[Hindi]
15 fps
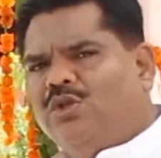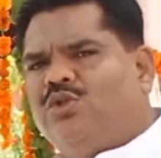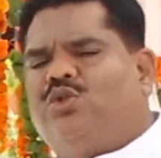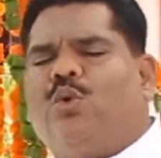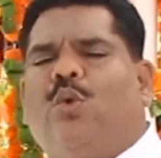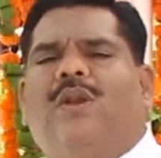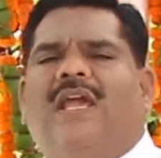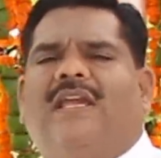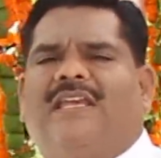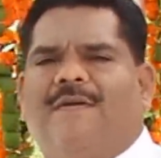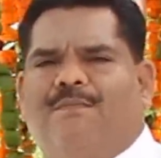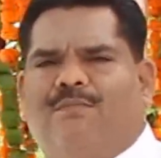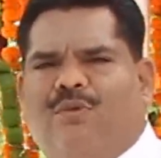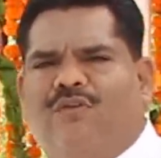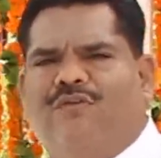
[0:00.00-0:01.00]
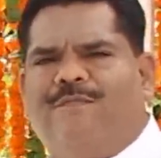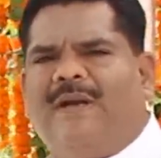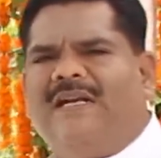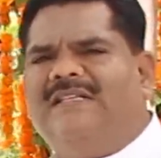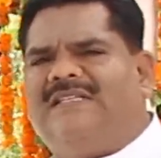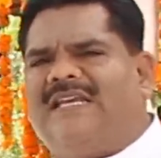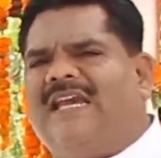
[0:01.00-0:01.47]
सूर्य के
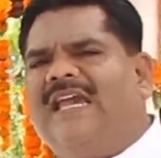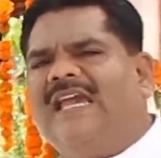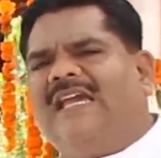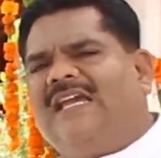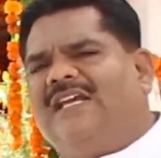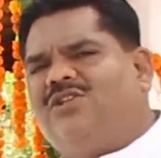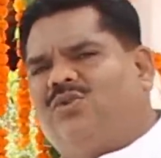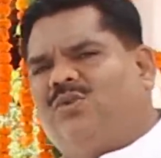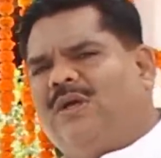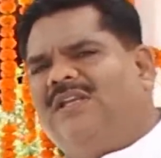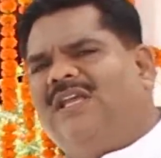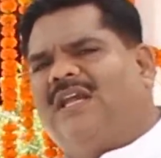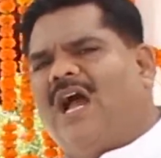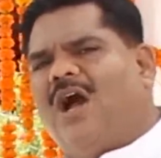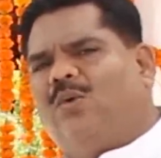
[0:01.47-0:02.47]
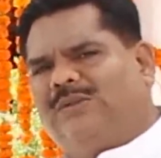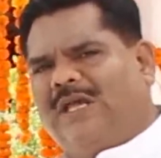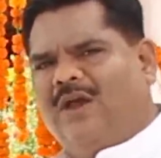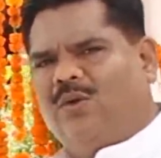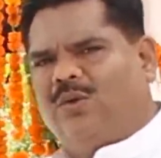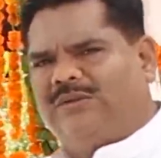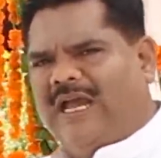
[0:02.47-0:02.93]
मूवमेंट से इस ध्वनि का उदय
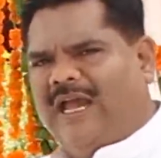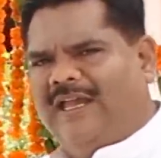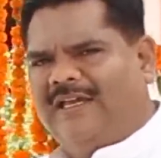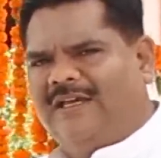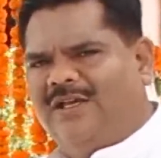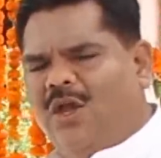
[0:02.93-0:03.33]
होता है